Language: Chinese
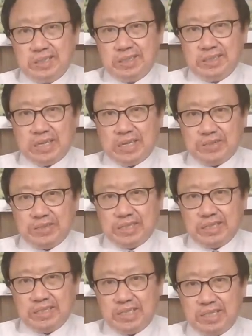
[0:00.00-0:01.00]
然后这
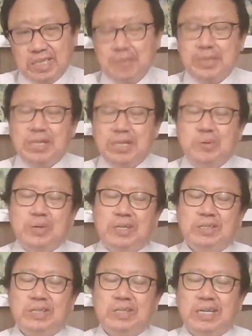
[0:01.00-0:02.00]
个习近平的女儿
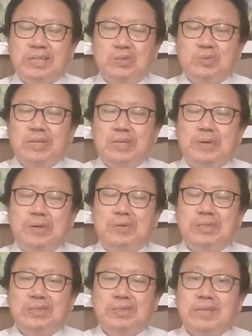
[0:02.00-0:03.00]
啊住在美
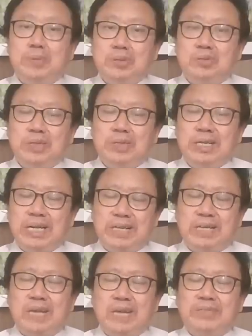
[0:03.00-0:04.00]
国，在波士顿还
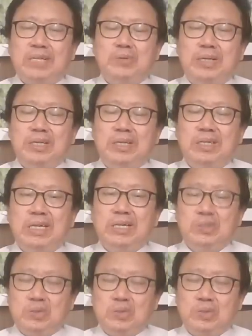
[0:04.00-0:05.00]
在哈佛大学啊
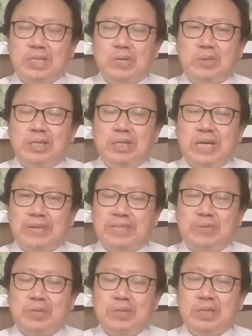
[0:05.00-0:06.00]
又重新回到哈佛
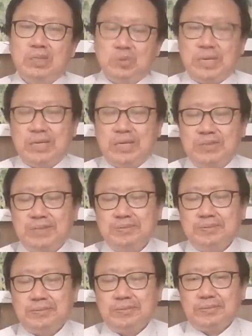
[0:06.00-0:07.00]
大学读研究生，
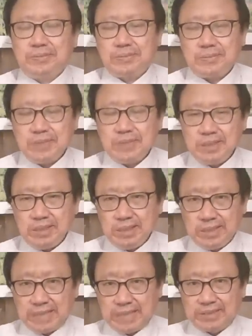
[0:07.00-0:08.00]

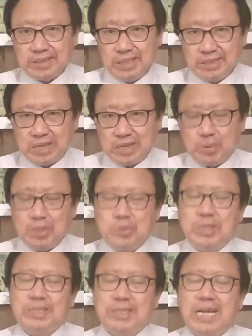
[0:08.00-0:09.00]
但是在国内
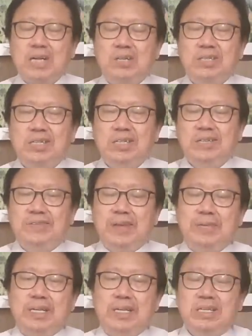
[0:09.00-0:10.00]
却大搞反
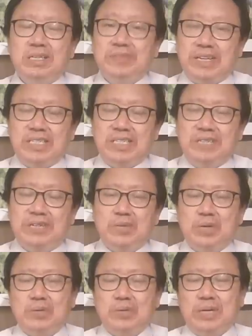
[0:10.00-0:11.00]
美反西方的
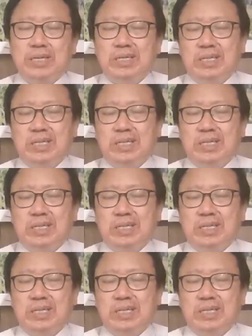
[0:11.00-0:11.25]
宣传，